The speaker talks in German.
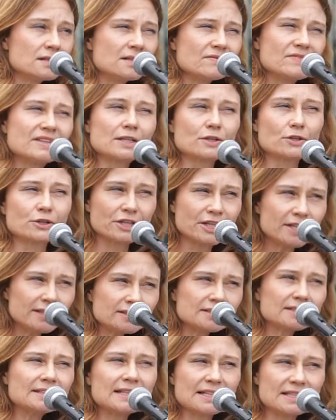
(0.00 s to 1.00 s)
wir
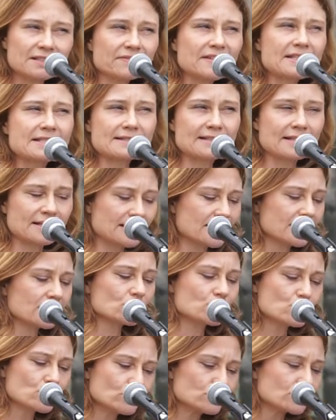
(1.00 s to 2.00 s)
können etwas
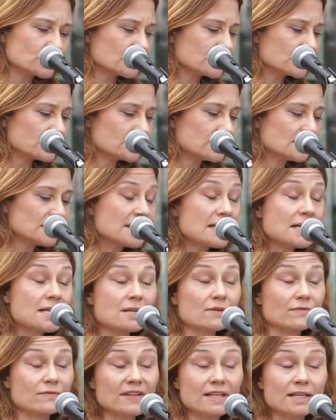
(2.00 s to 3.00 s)
dagegen tun.
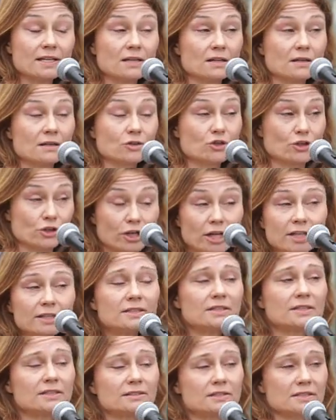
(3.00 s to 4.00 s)
Wir
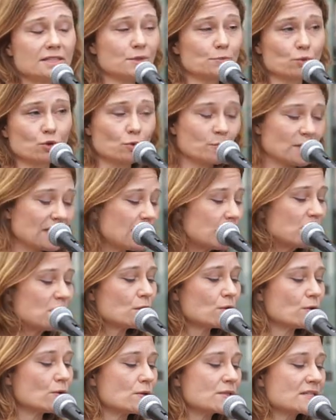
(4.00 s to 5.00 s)
können die Probleme
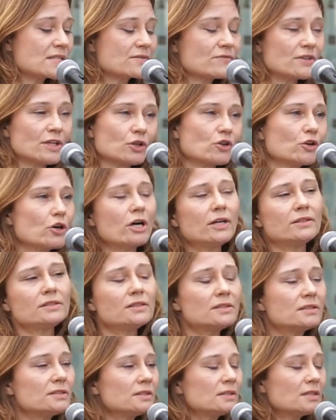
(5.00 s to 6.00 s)
lösen. Wir
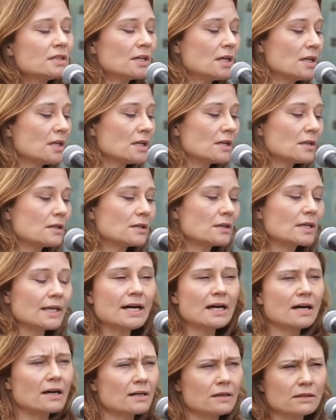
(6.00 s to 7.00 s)
können,
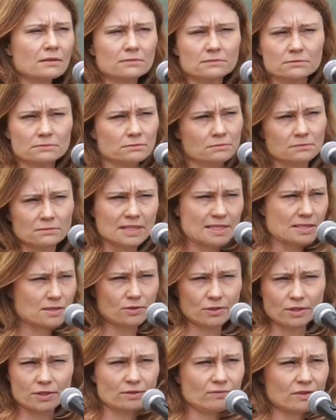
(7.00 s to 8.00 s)
ja, was
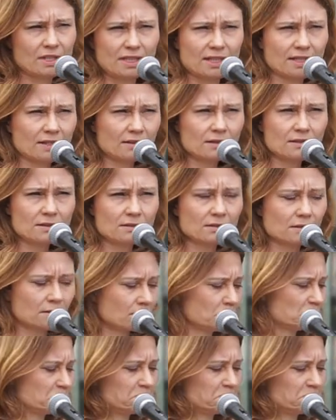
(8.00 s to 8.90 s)
können wir eigentlich?